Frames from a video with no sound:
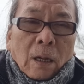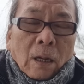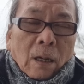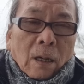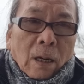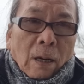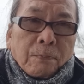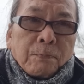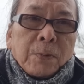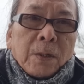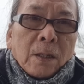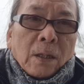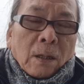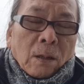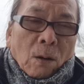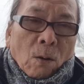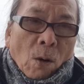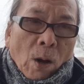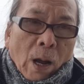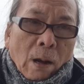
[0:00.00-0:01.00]
lập
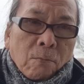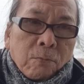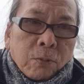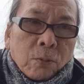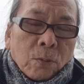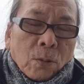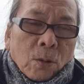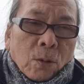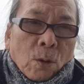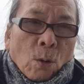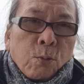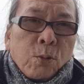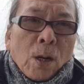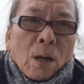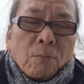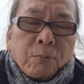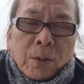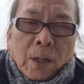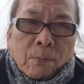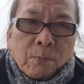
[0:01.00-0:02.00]
trường của ông cũng
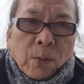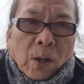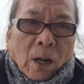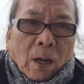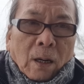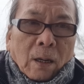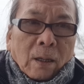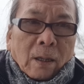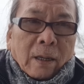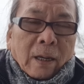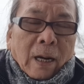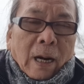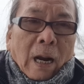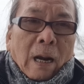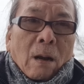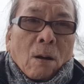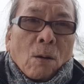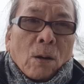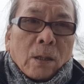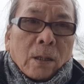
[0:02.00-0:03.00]
không chấp nhận Đài
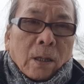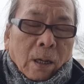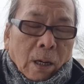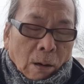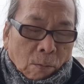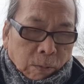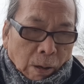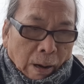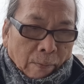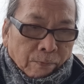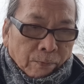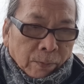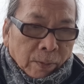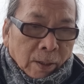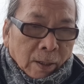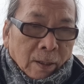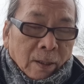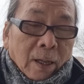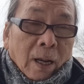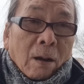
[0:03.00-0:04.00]
Loan độc lập
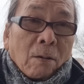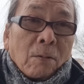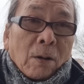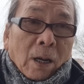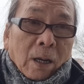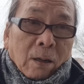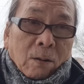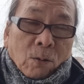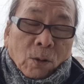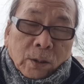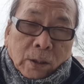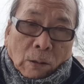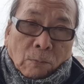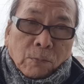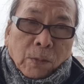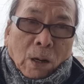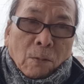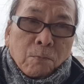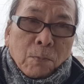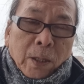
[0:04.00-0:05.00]
theo lời của Tổng
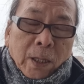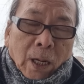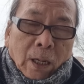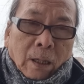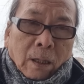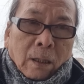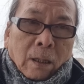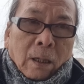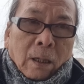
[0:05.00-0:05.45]
thống Biden